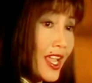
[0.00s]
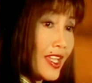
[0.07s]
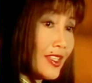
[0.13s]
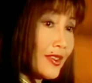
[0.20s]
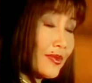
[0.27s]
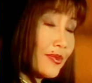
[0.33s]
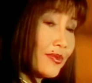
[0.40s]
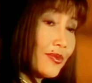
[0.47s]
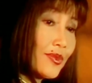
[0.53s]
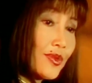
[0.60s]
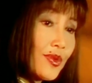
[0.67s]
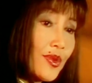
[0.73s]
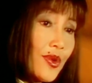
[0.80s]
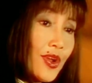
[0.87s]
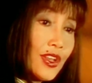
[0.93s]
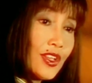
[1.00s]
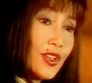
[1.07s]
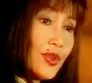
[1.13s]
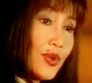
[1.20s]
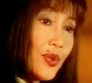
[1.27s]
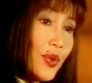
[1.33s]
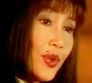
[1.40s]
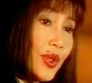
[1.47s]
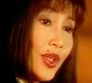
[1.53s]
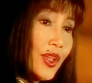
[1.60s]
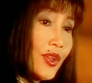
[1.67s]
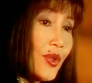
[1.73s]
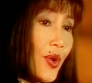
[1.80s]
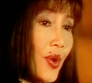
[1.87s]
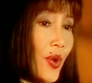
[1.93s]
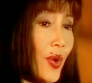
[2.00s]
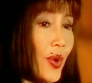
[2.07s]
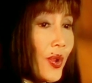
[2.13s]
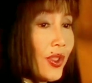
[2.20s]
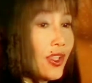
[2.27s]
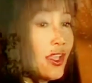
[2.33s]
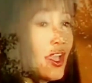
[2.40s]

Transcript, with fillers: lạnh buốt núi đồi